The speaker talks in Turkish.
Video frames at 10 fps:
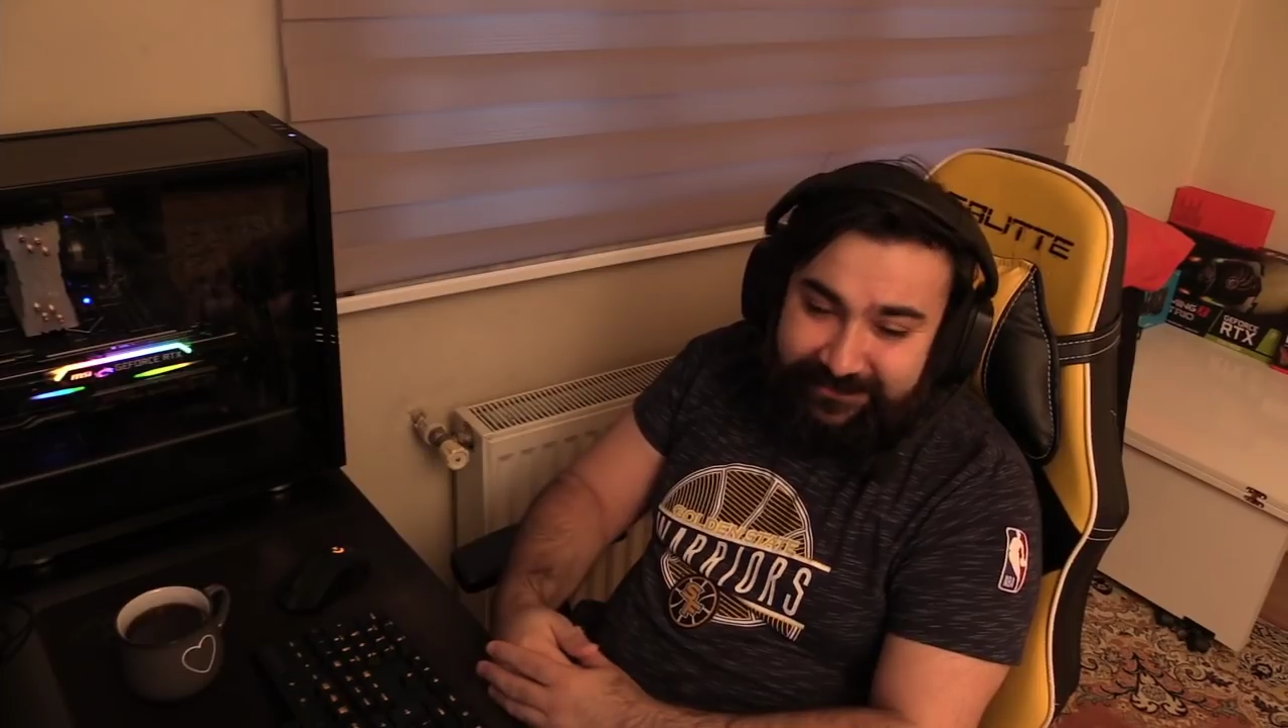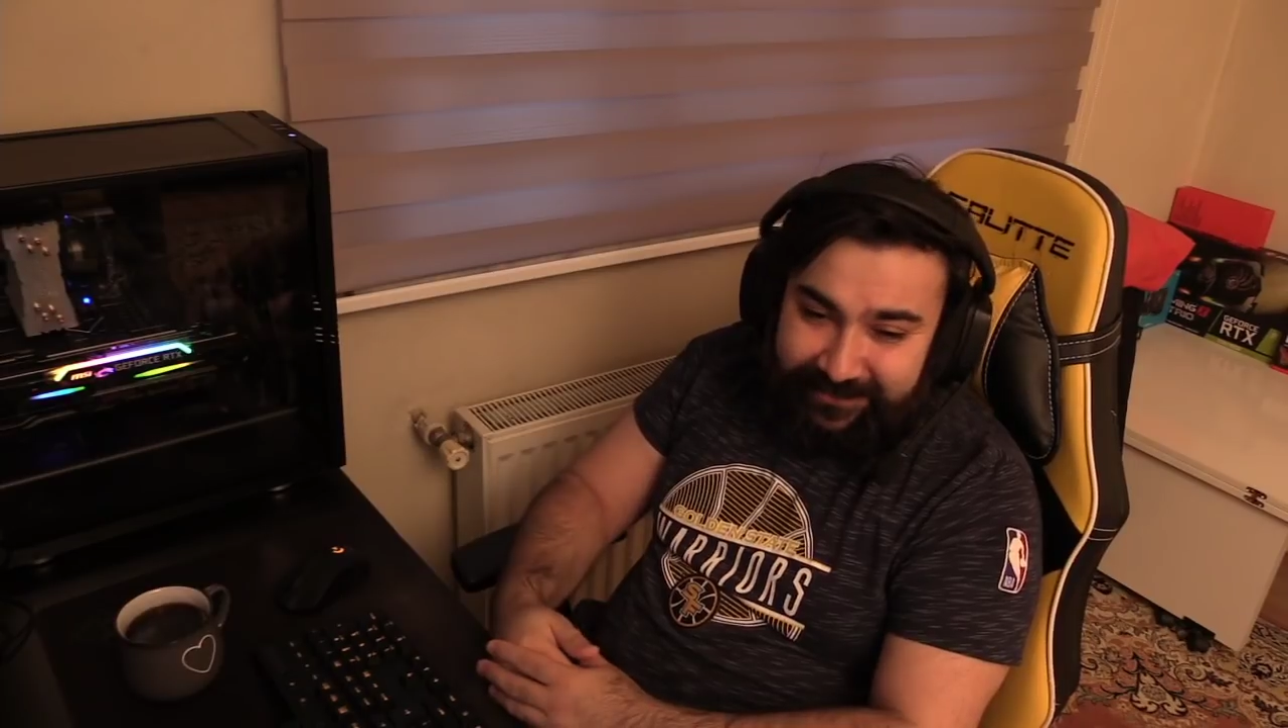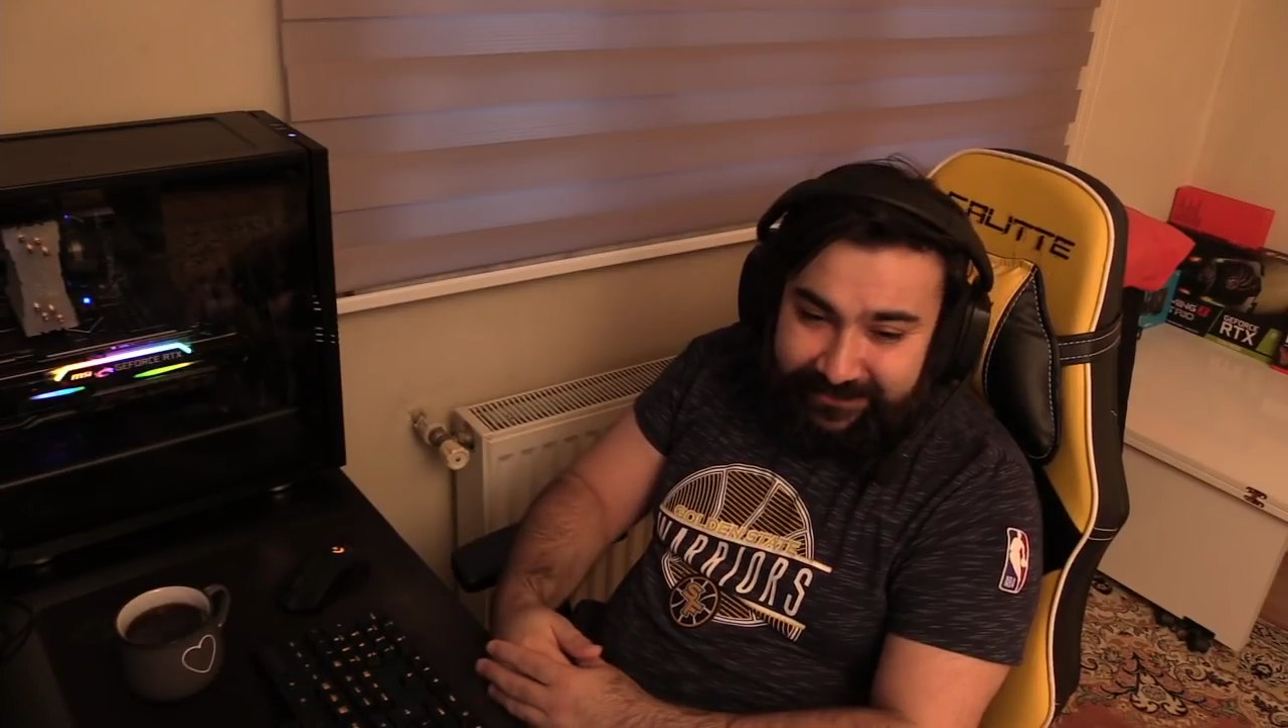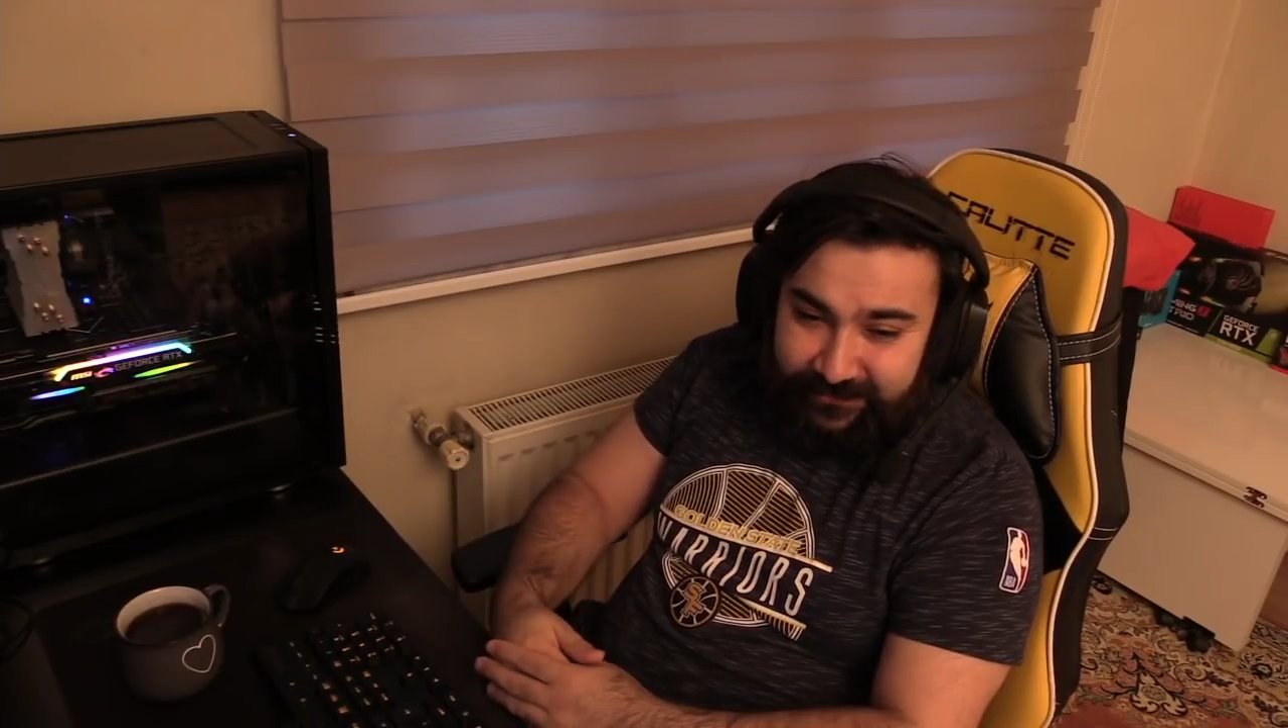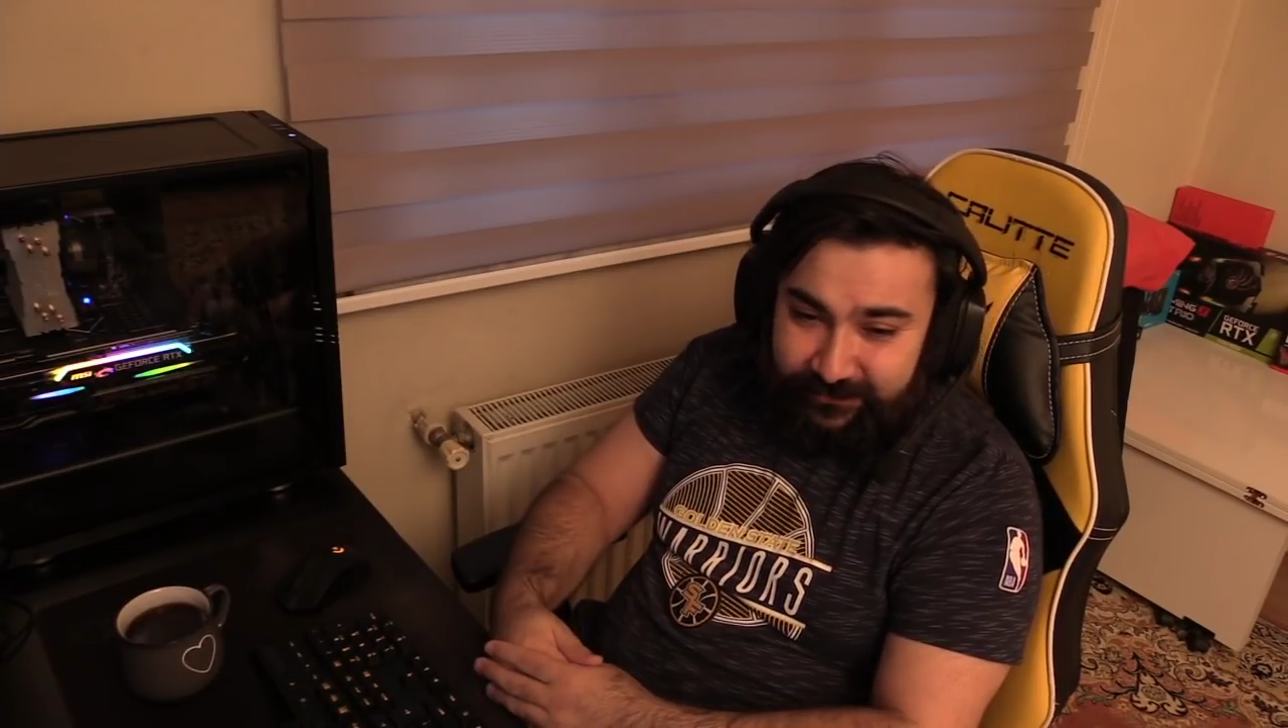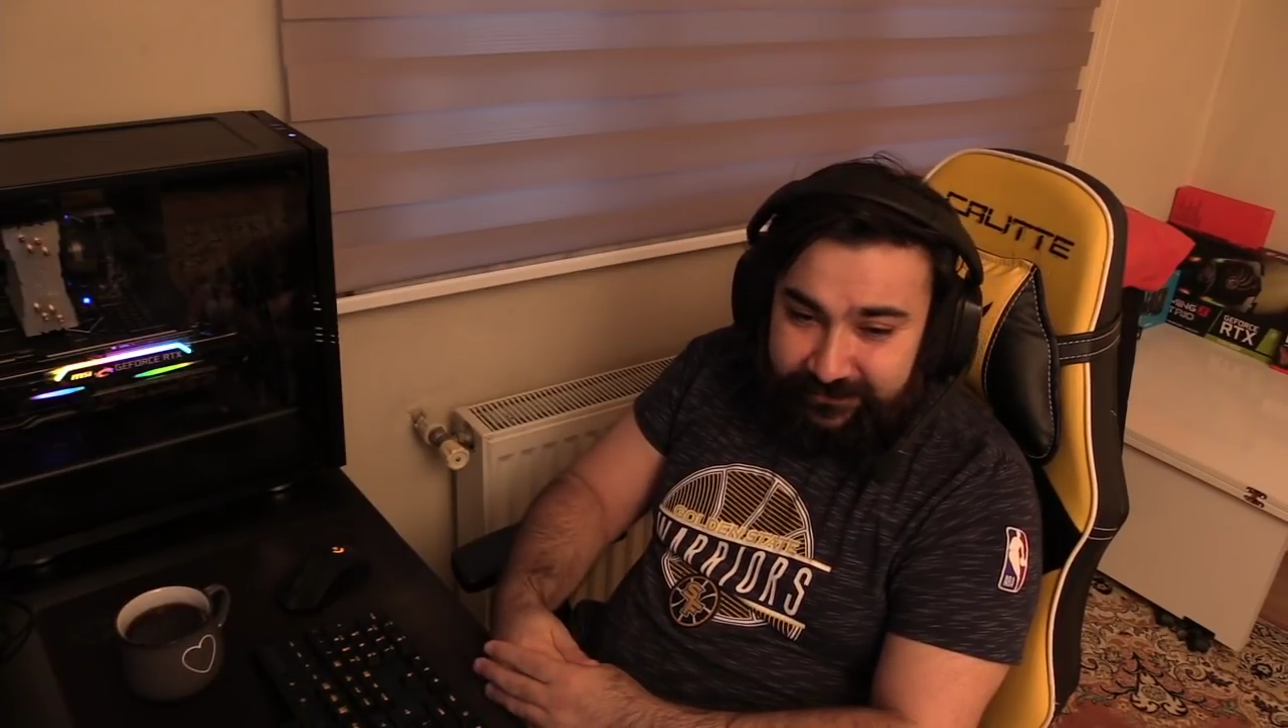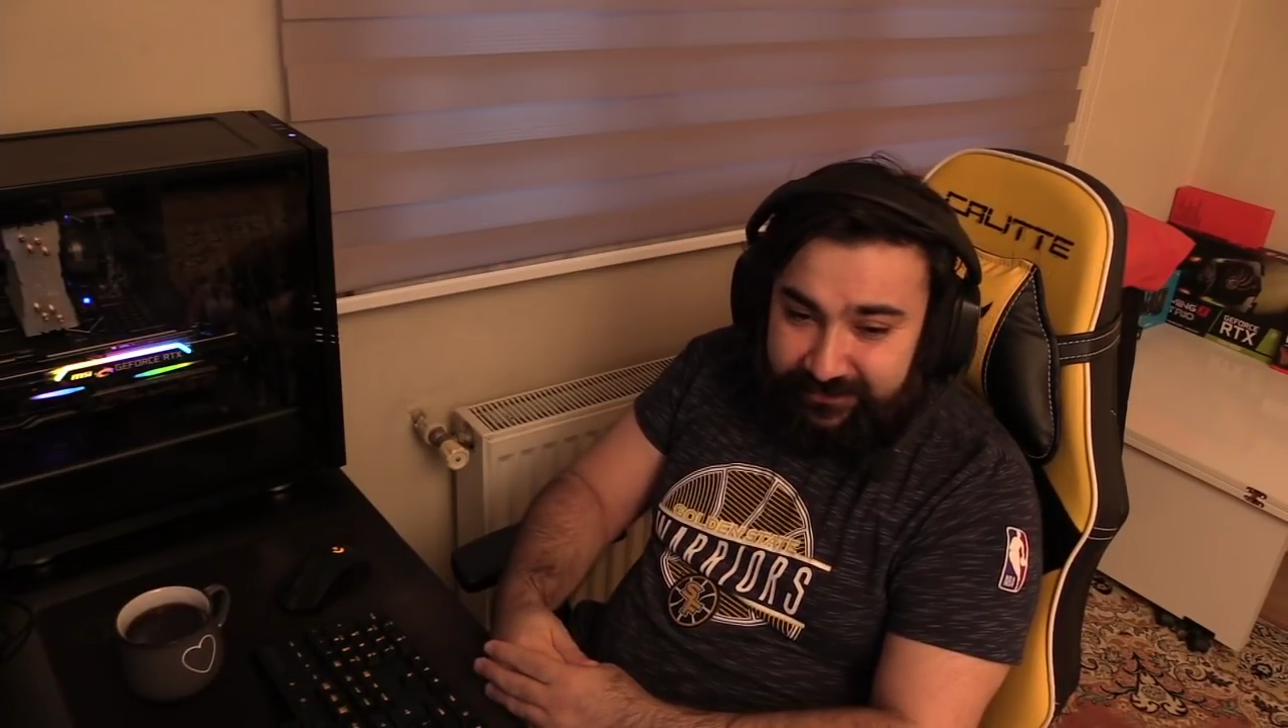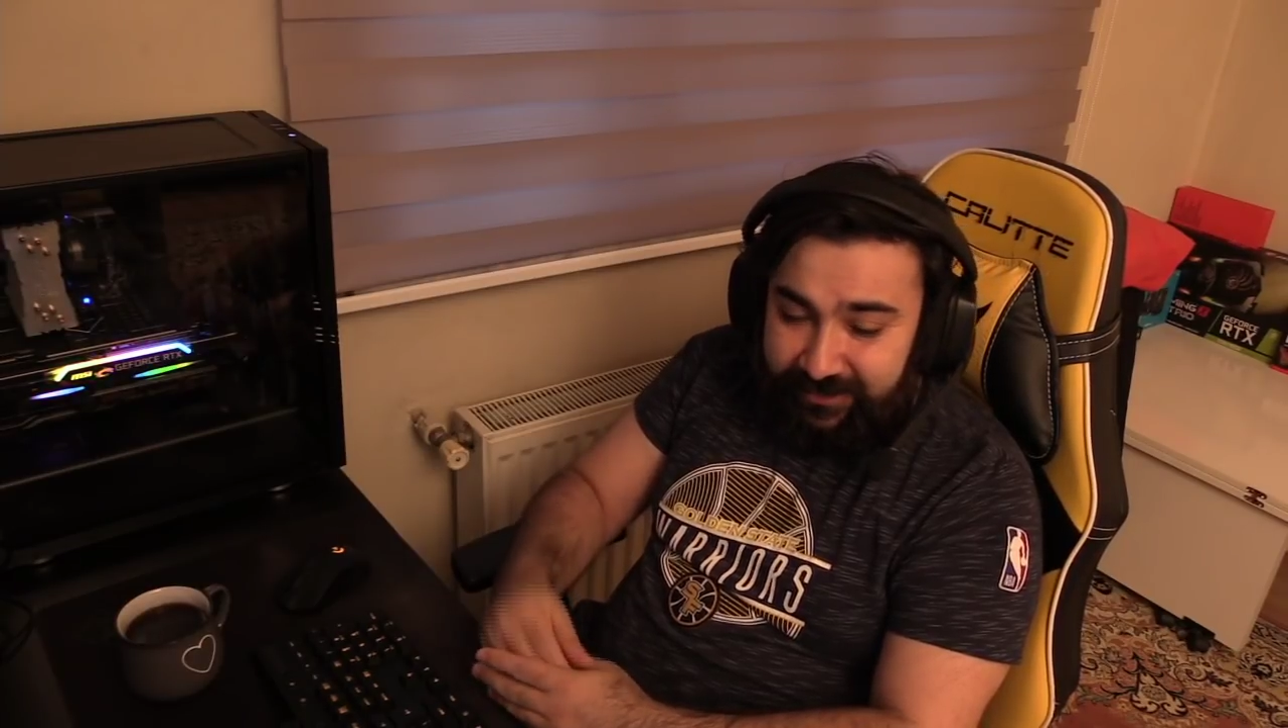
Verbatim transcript: bize yansıyor.